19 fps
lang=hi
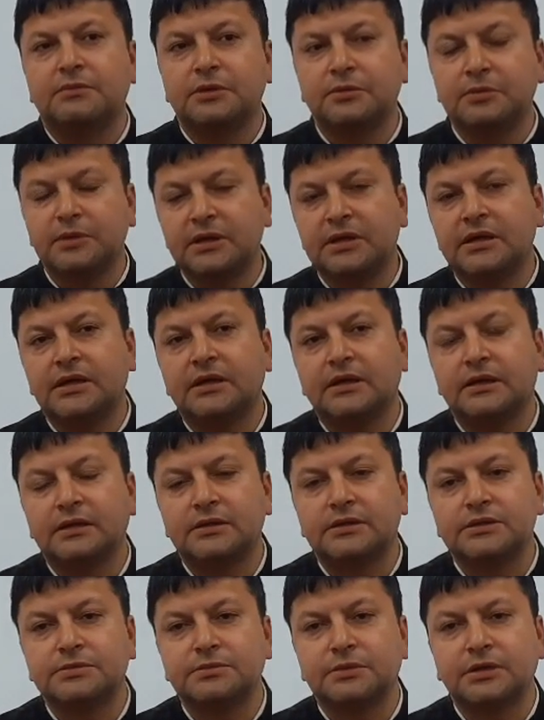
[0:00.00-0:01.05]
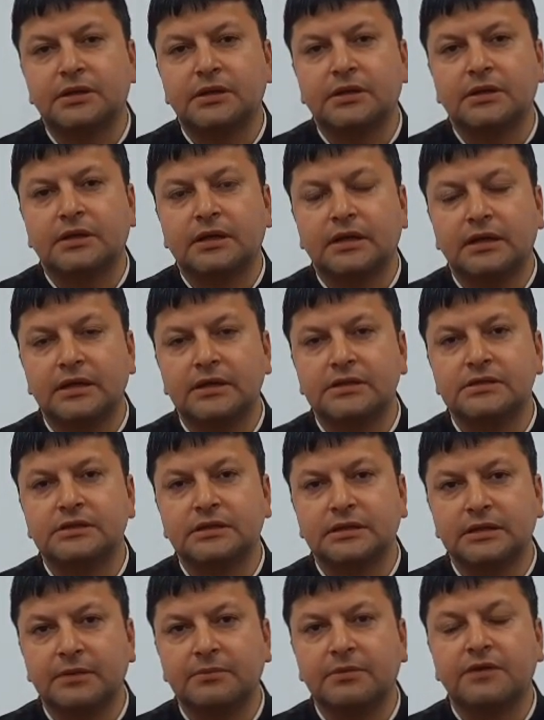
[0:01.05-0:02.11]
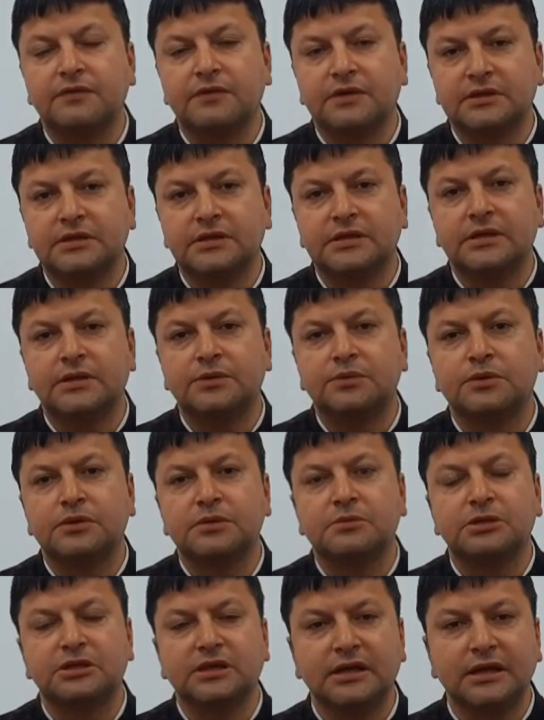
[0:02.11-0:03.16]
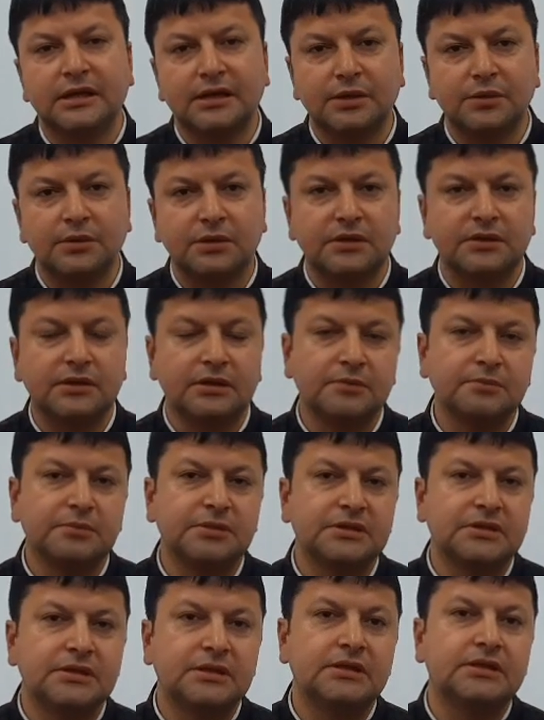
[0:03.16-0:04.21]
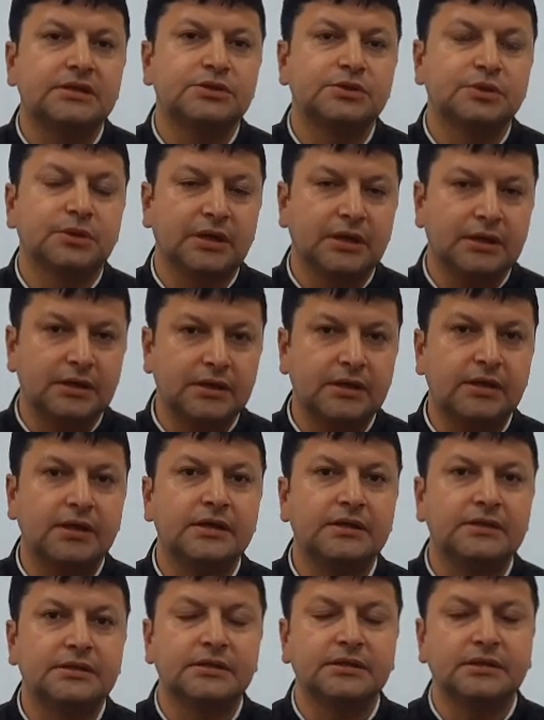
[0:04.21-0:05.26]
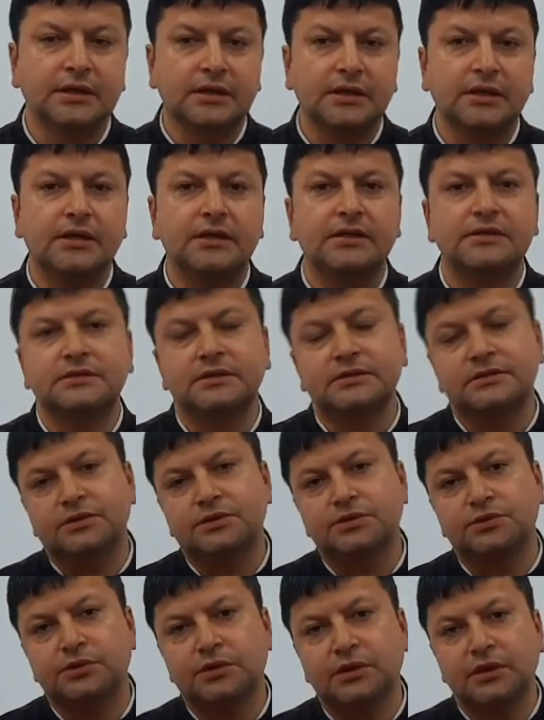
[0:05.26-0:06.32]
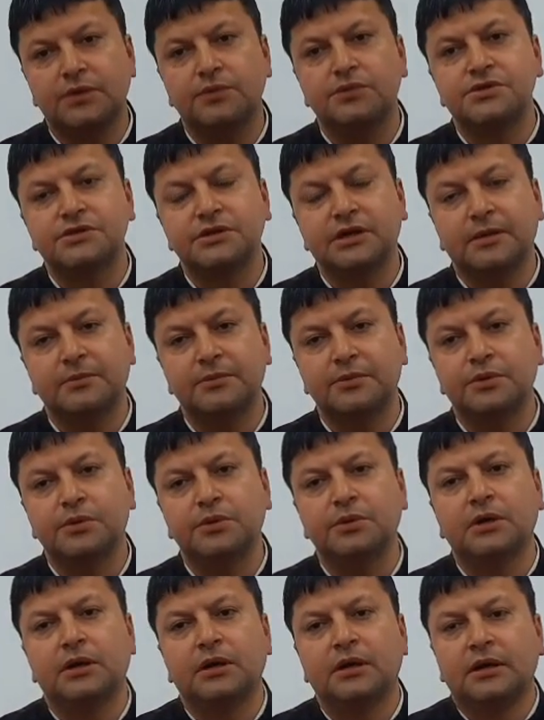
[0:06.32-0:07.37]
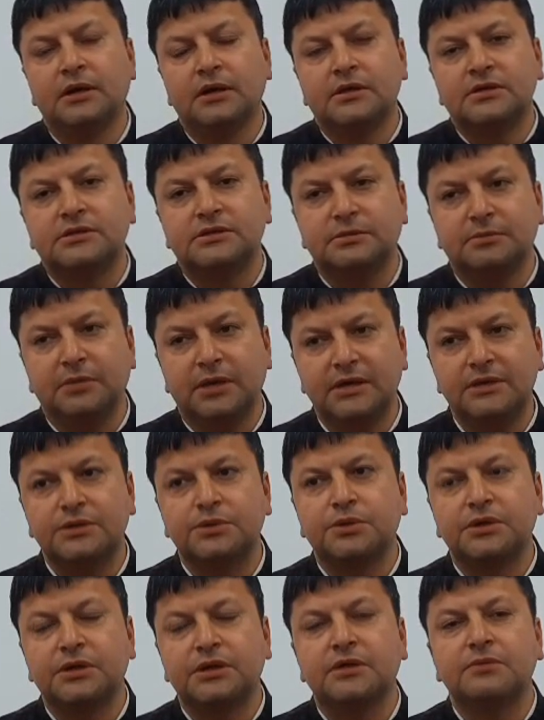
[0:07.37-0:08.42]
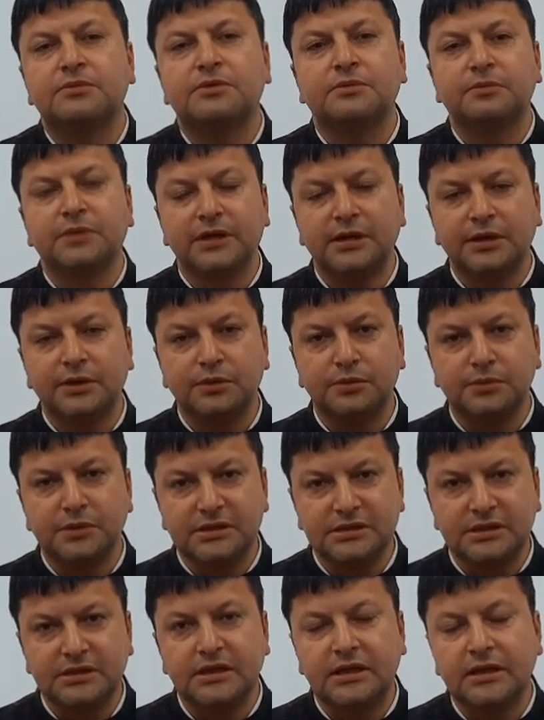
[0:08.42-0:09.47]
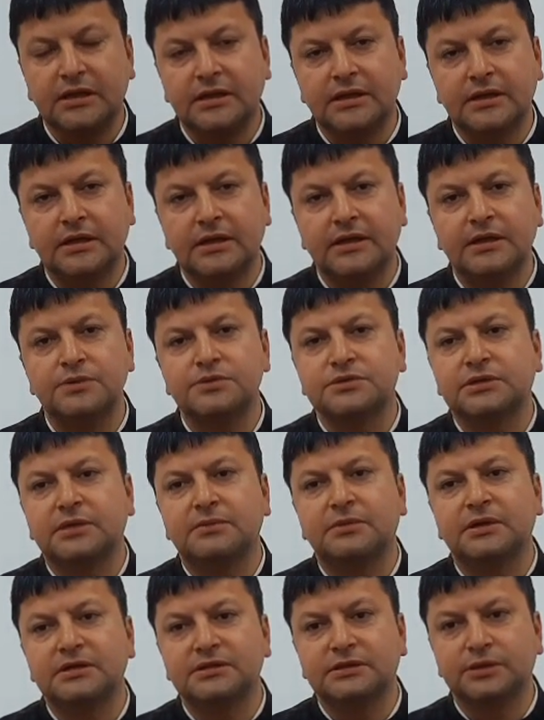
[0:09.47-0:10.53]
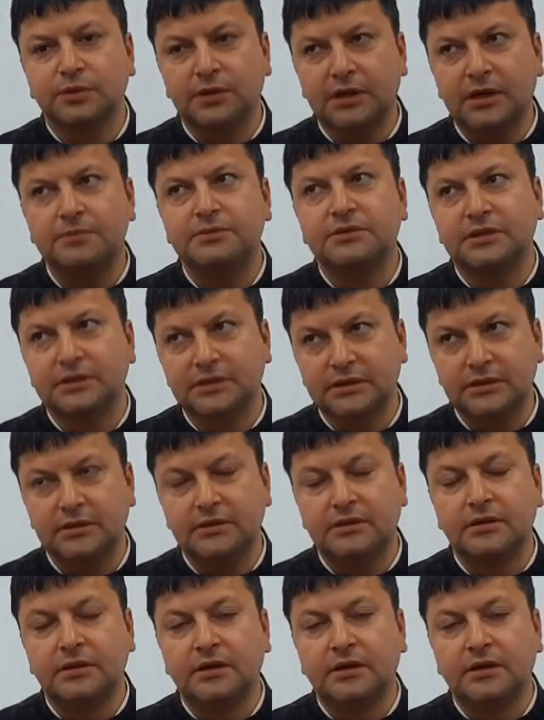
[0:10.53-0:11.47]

हमें मिली है इसमें कल्याण चंद नाम के व्यक्ति हैं उन्होंने बताया कि उनके धर्मपत्नी जो कहीं गई थी निरंकारी सत्संग सुनने वो शाम को जब बात हुई है फिर बेटे को भेजा था लाने के लिए उसके बाद से वो लापता थे